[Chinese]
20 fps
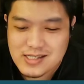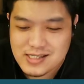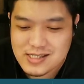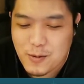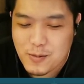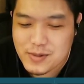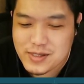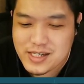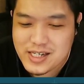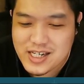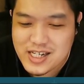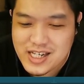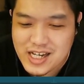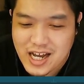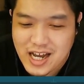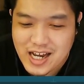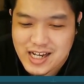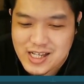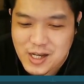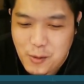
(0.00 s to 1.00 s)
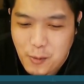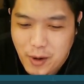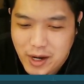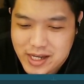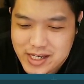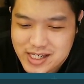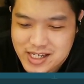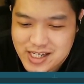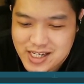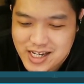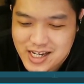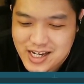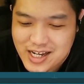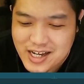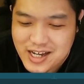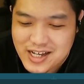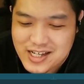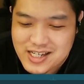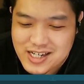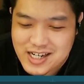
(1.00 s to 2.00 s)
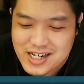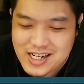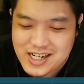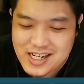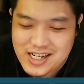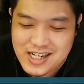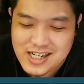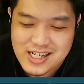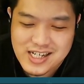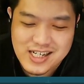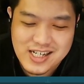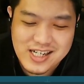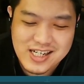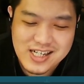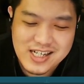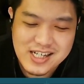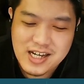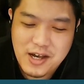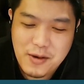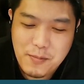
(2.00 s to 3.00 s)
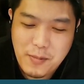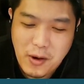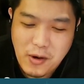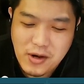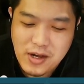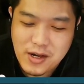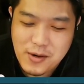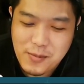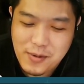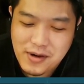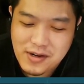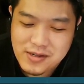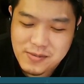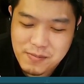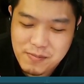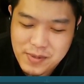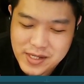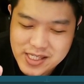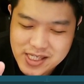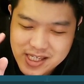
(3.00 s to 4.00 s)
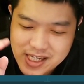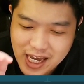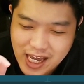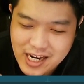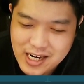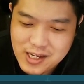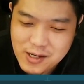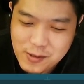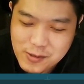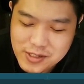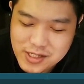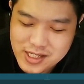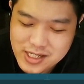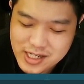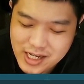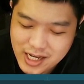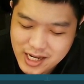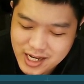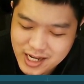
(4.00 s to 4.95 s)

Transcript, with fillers: 我们接下来再玩一些这个这个宝可梦本家的游戏看